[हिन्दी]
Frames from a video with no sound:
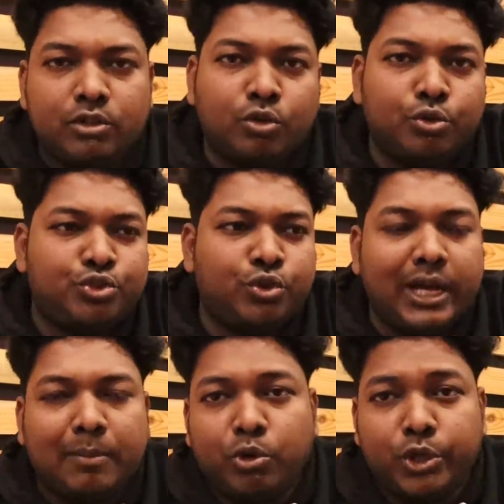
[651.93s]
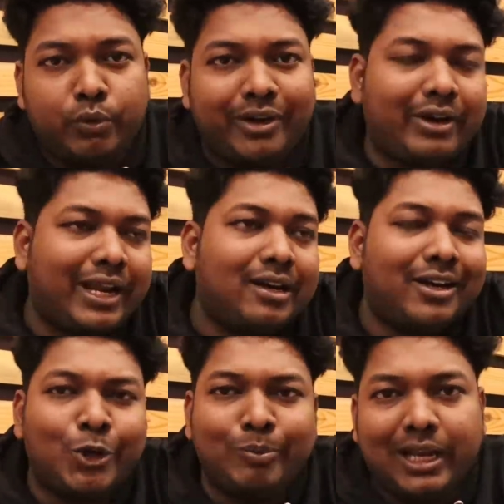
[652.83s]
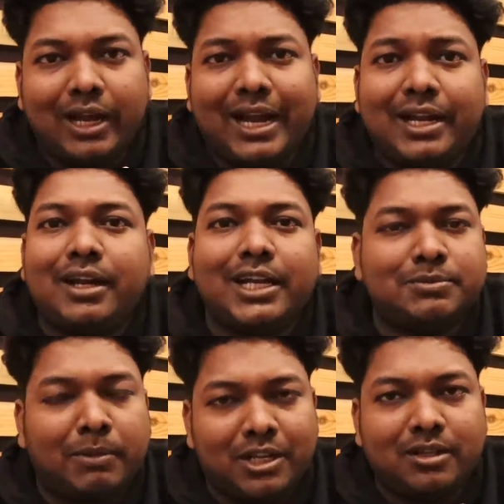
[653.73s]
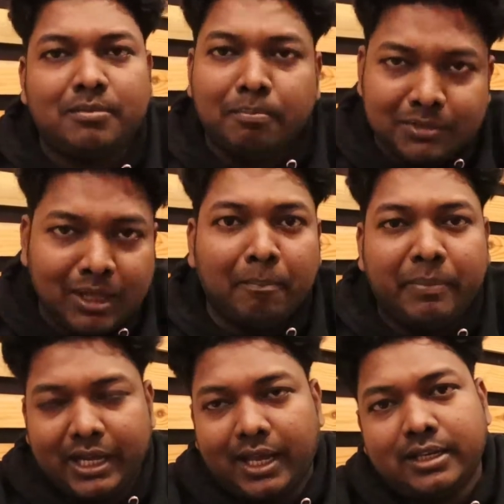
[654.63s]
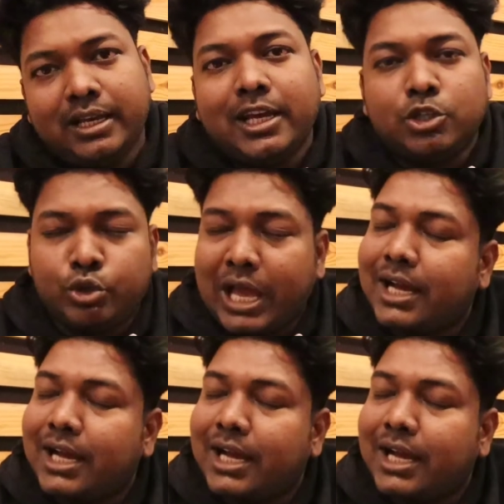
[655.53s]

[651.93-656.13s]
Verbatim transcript: तो कुछ जो है आपको यूनिक ट्राई करने को मिलेगा एंड गाइस मटन दम बिरयानी सो so,